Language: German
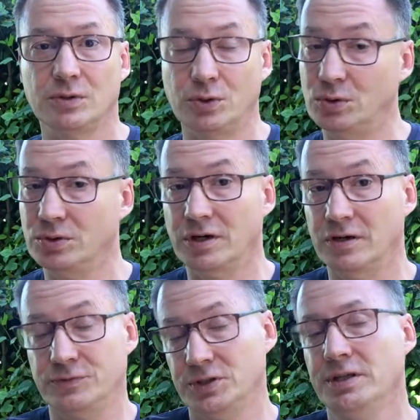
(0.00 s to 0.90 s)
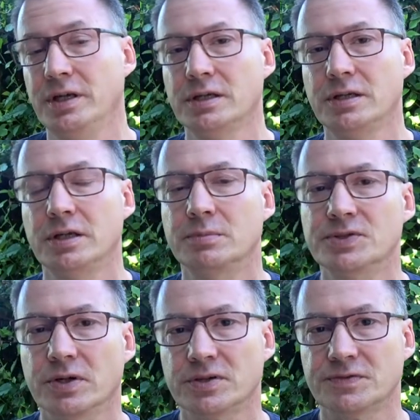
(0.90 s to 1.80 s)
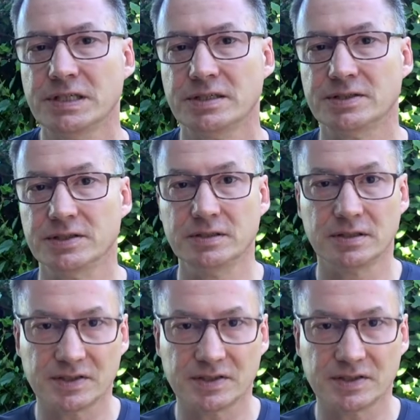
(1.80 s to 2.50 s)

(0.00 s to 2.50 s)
oder für die Dinge, die dir besonders wichtig sind,